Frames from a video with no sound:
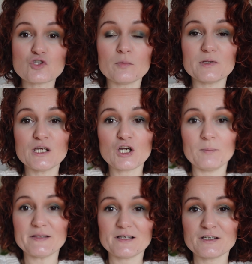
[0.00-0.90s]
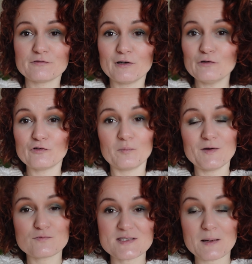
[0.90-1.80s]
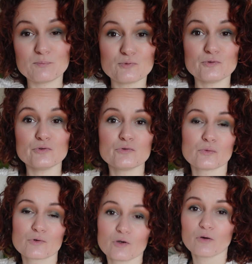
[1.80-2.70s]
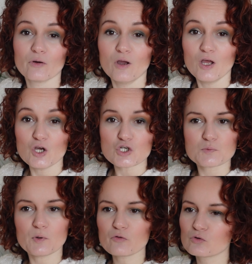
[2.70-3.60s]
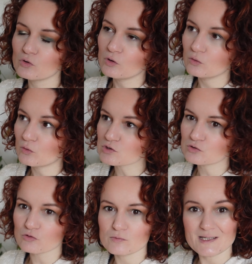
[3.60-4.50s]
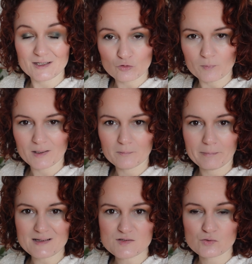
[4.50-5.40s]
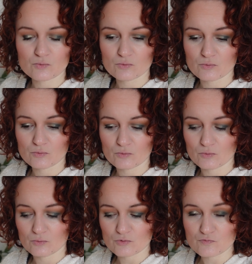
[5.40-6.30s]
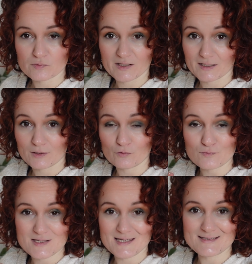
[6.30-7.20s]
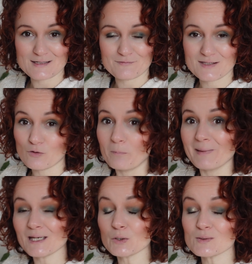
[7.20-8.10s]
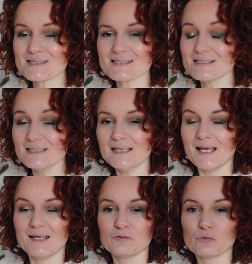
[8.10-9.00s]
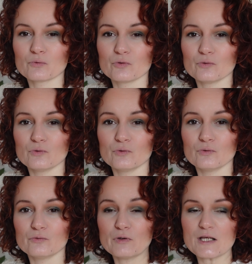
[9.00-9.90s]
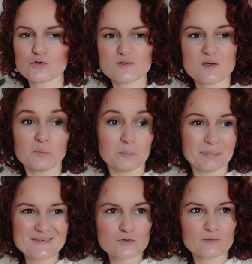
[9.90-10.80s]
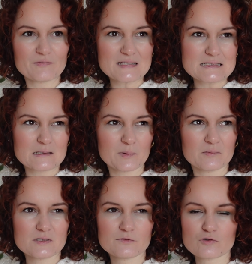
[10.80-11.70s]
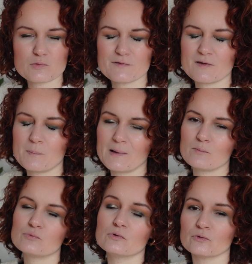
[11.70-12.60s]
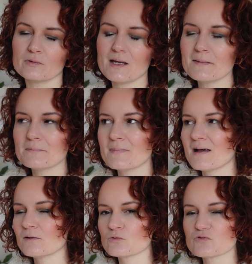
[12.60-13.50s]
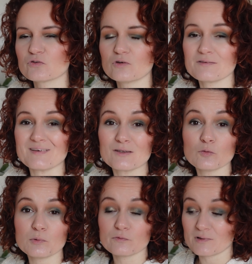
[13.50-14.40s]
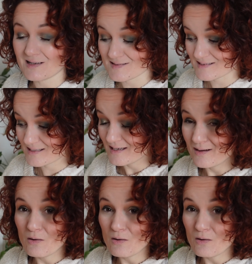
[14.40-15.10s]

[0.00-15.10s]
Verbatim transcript: emmener. Comme la dernière fois, le format vous a plu. Donc euh, je pense que aujourd'hui et demain, parce que je voudrais que vous ayez cette vidéo mercredi. Donc euh, voilà, je sais pas ce qu'on va faire cet après-midi. Franchement, il fait pas beau, on en a marre de ce temps, il fait que pleuvoir, c'est